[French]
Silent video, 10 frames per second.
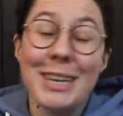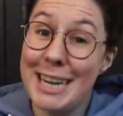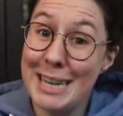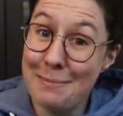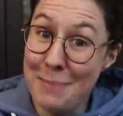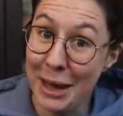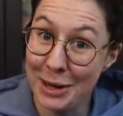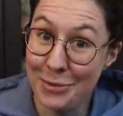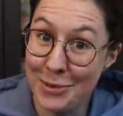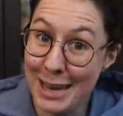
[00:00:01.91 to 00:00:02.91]
J'espère
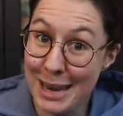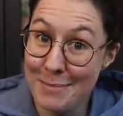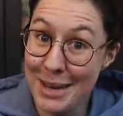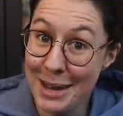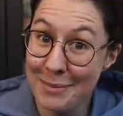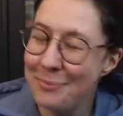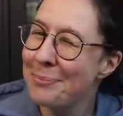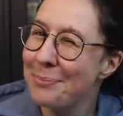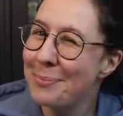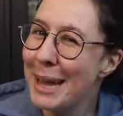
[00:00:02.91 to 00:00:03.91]
que vous allez bien,
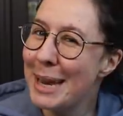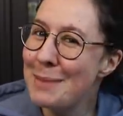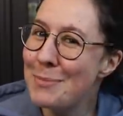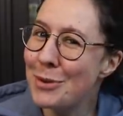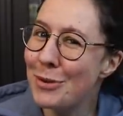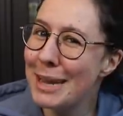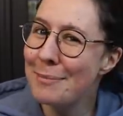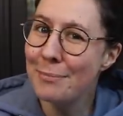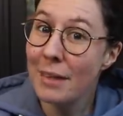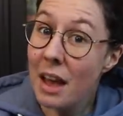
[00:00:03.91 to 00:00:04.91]
les puzzlés.